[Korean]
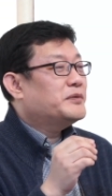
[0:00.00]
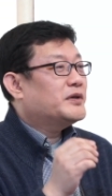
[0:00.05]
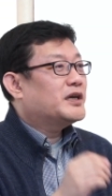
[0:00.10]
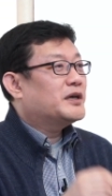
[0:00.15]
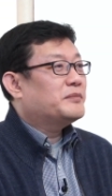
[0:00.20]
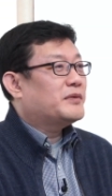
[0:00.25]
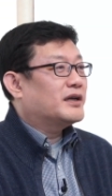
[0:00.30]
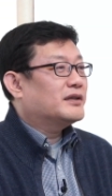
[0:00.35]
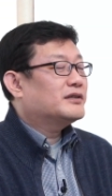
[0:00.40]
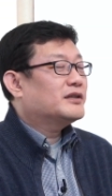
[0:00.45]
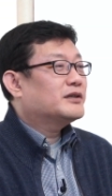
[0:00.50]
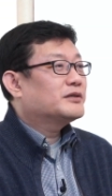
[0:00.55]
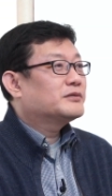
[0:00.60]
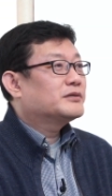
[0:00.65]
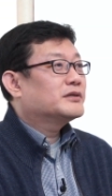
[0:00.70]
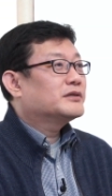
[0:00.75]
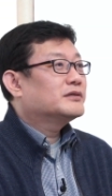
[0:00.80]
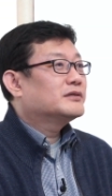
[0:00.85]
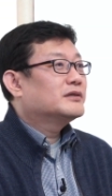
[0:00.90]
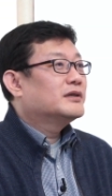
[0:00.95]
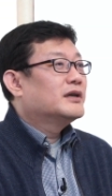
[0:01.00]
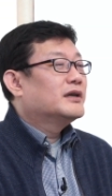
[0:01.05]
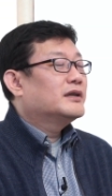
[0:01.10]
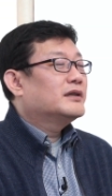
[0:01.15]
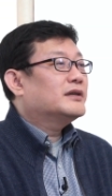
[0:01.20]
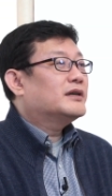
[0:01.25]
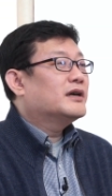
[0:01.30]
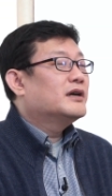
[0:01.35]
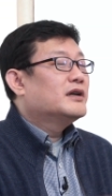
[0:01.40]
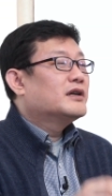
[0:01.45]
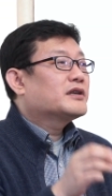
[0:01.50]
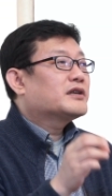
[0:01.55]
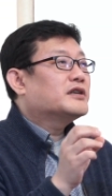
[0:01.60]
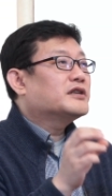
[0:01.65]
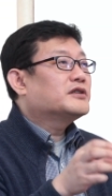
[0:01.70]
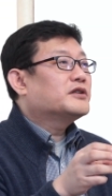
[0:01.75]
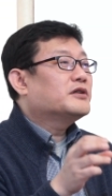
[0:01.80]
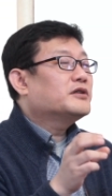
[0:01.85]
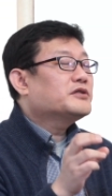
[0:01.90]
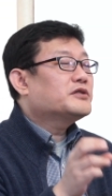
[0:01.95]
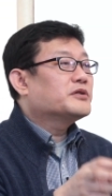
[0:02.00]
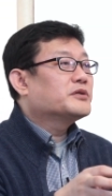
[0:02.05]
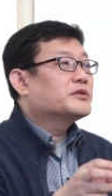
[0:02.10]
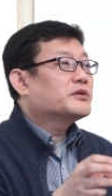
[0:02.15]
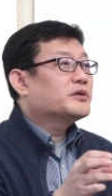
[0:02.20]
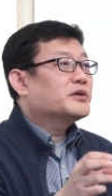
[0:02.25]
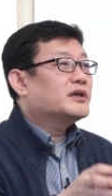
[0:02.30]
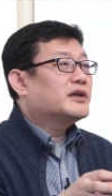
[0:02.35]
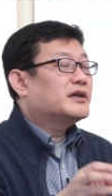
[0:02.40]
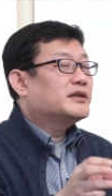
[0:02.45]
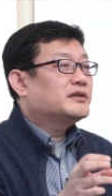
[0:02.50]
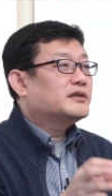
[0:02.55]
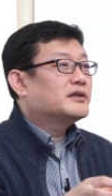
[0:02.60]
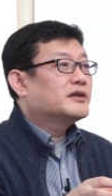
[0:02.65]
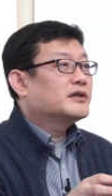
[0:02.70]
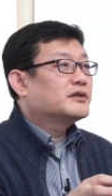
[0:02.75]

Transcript: 사이비가 많다고요. 그러니까 기성종교라